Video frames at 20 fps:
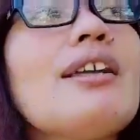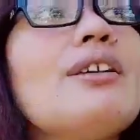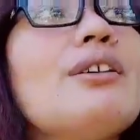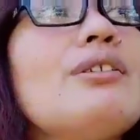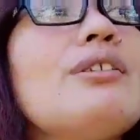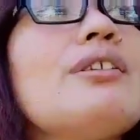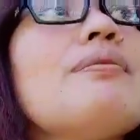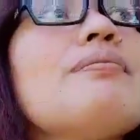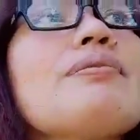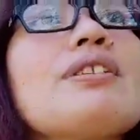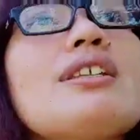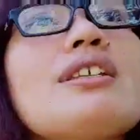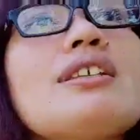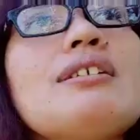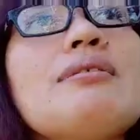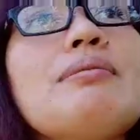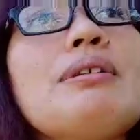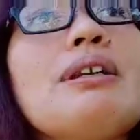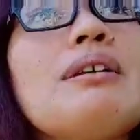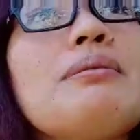Yun.
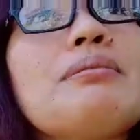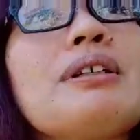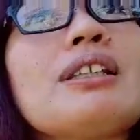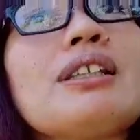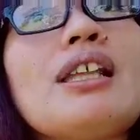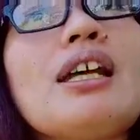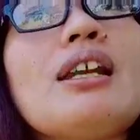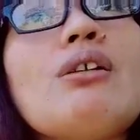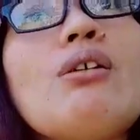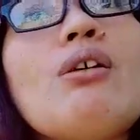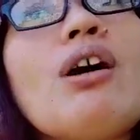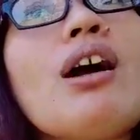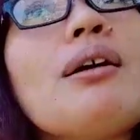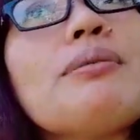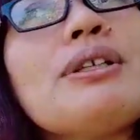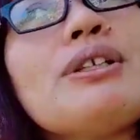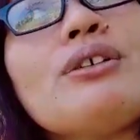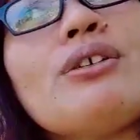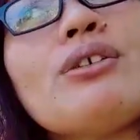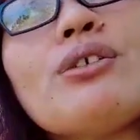May mga talong
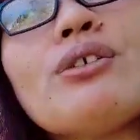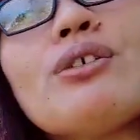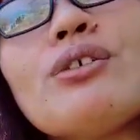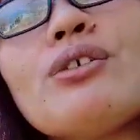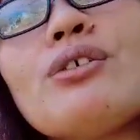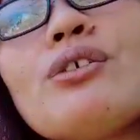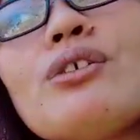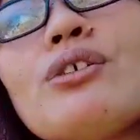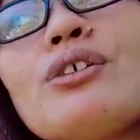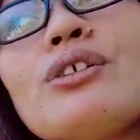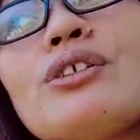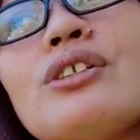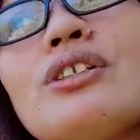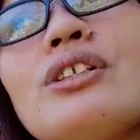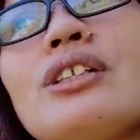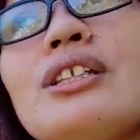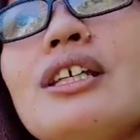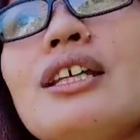kami noon.